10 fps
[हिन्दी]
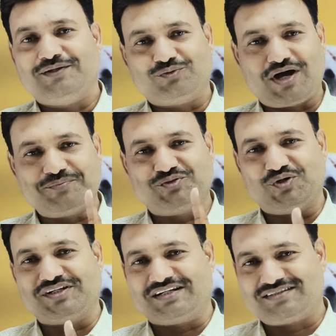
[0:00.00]
तो आप
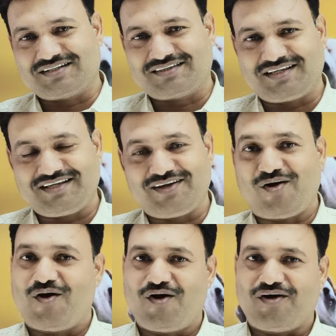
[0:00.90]
ज्वाइन कर सकते हैं
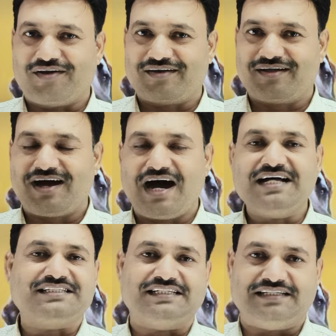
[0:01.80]
और
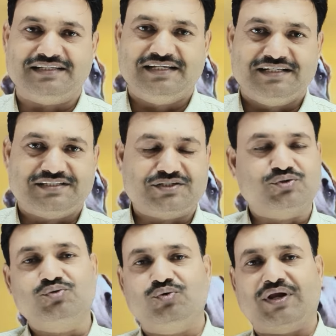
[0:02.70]
आज ही से
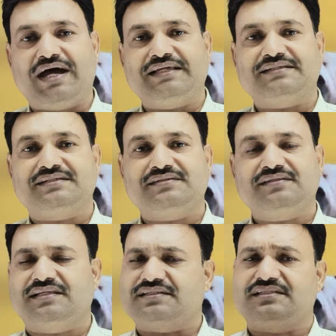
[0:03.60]
शुरू हो रहा है ये
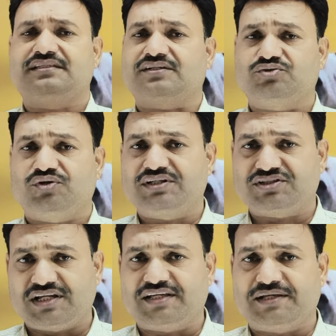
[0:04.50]
सेशन दस दिन तक ज्वाइनिंग
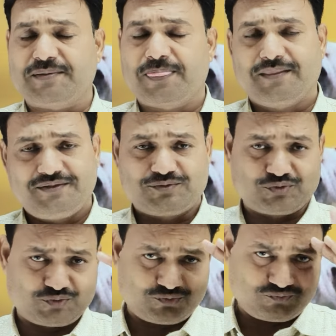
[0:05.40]
चलेंगी
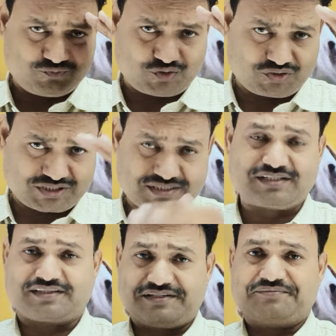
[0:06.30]
तो ज्वाइन कर
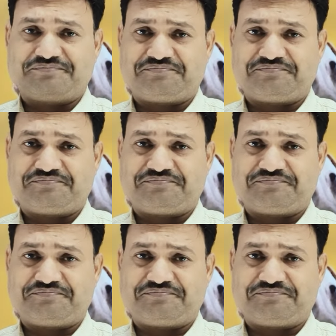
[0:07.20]
सकते हैं